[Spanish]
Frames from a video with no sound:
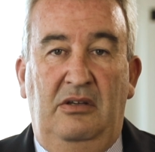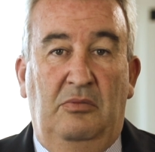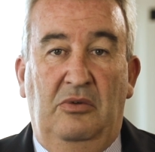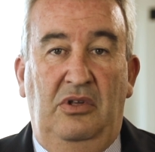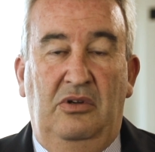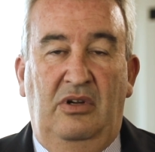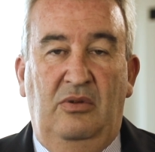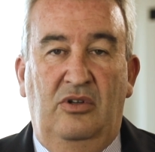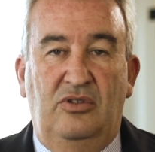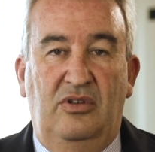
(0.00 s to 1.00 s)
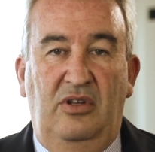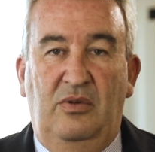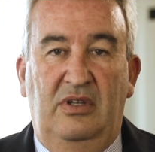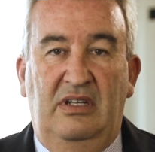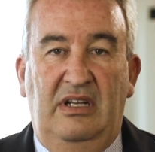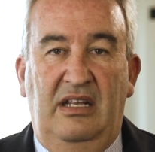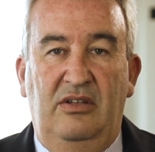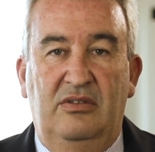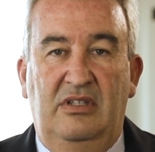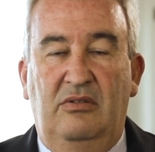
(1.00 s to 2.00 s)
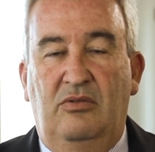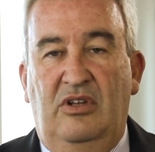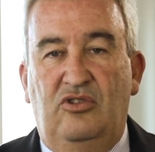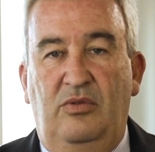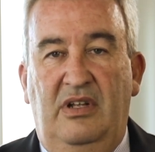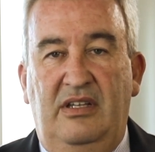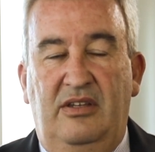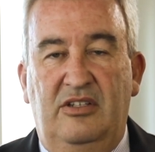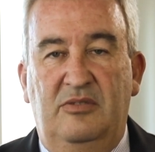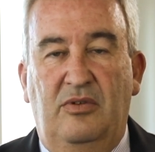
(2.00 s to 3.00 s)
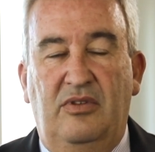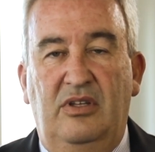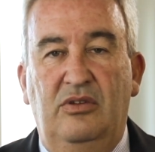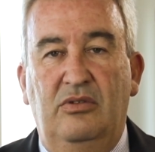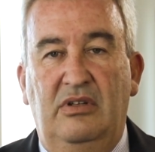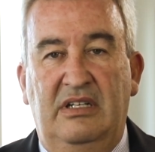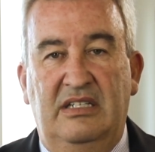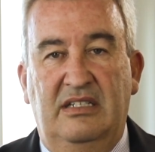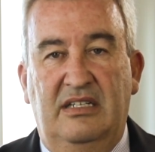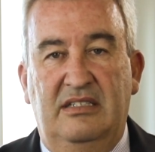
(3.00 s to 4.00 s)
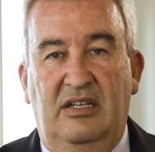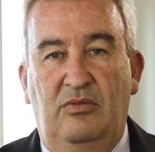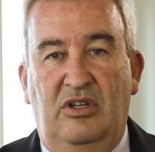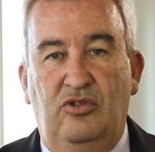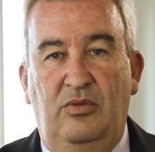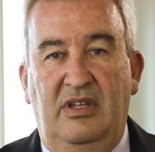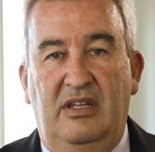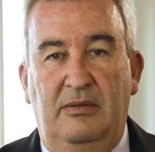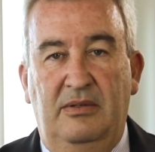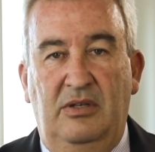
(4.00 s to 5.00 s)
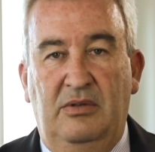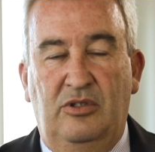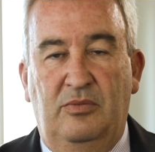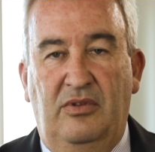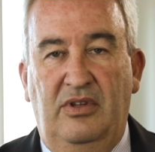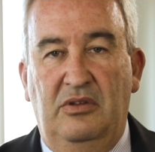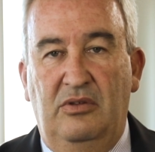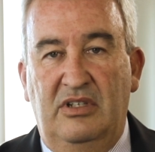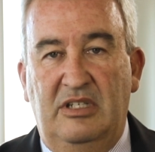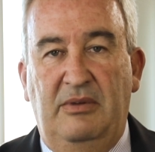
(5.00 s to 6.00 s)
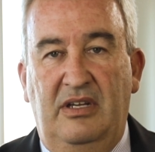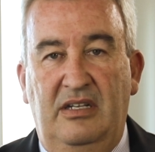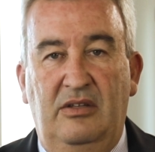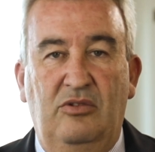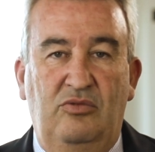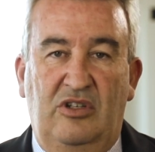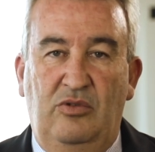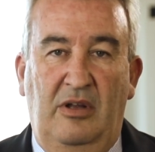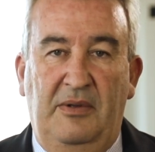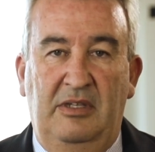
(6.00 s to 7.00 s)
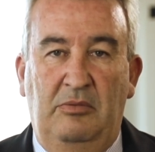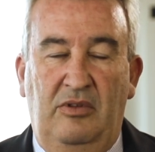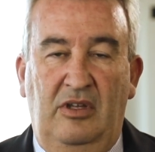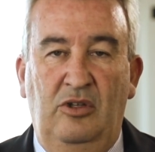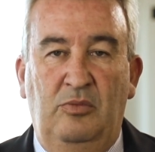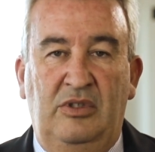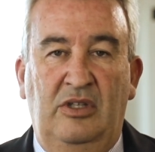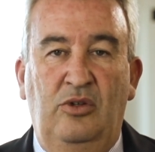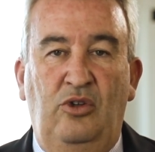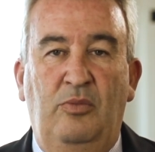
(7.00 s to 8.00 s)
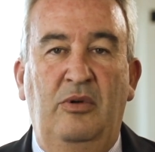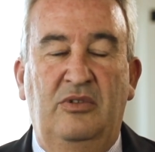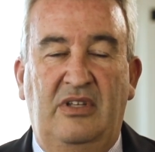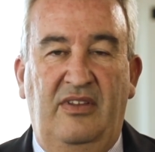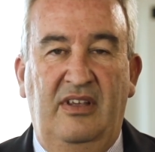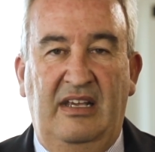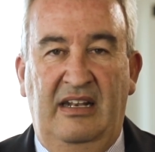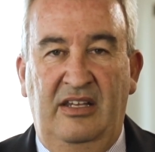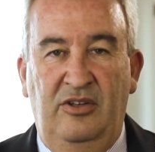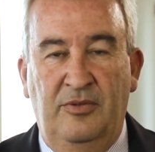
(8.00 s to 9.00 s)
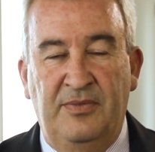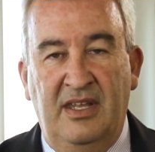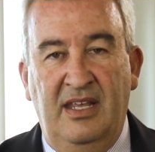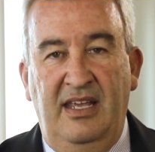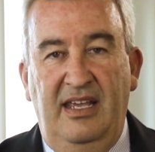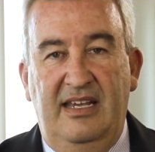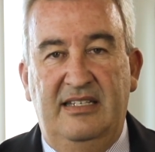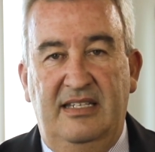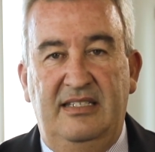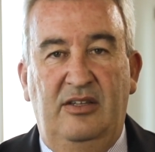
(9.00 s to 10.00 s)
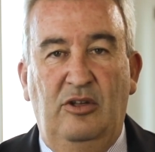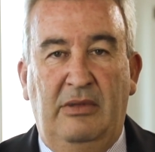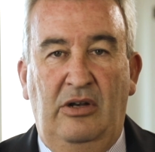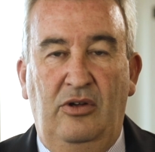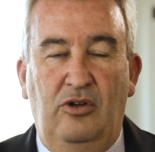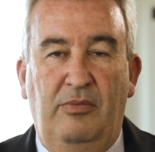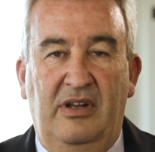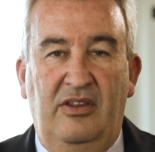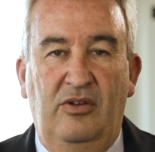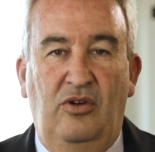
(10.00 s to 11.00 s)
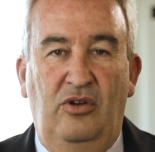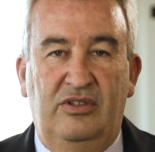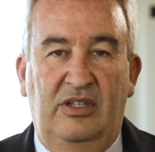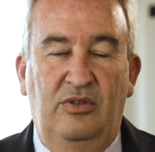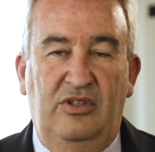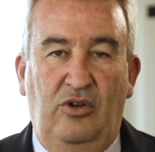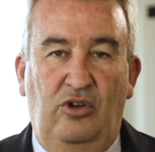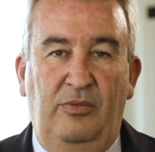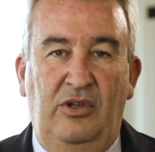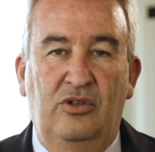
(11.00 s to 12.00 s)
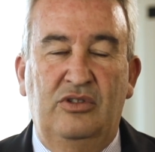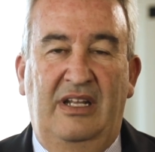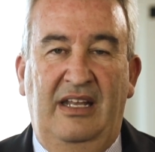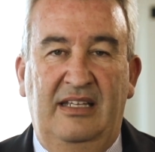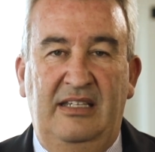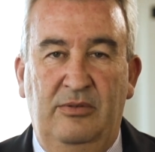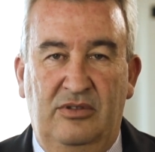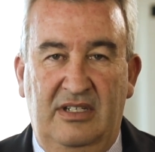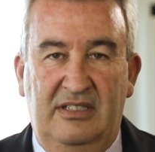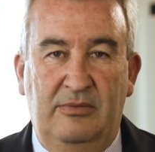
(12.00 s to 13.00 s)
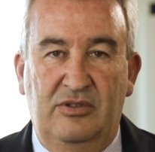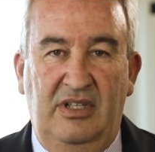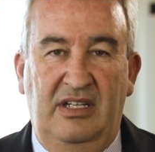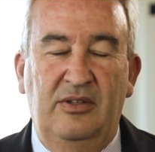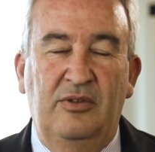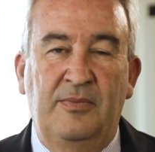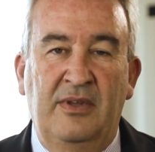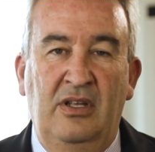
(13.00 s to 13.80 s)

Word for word: Y como digo, el Eurostor 50 en el año está con una subida del 16%, el Nasdaq está con una subida del 24%, el SP500 con una subida del 20%, por tanto no podemos decir que el año esté siendo malo en comparación con los datos económicos tan negativos que estamos teniendo.